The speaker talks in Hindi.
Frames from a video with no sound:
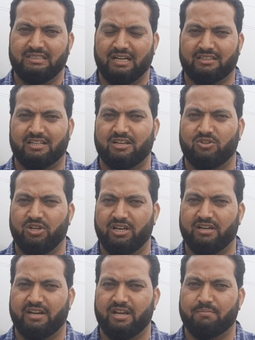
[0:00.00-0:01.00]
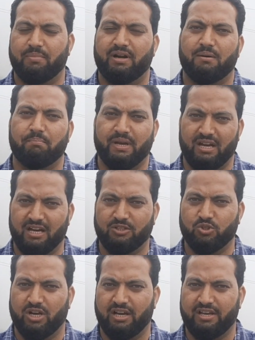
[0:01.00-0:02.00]
यात्रा को लेकर एक बड़ा मेला
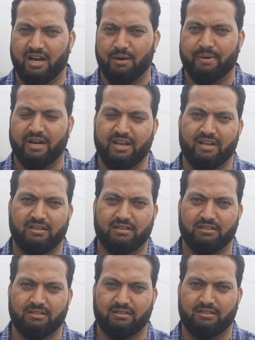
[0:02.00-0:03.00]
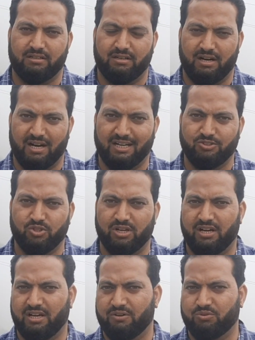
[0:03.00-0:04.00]
जो है यहाँ पर एक आज जो
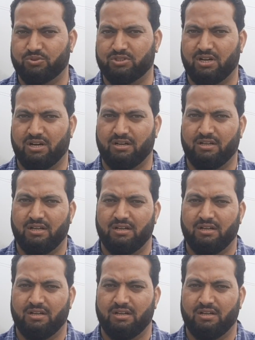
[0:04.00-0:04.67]
है उसका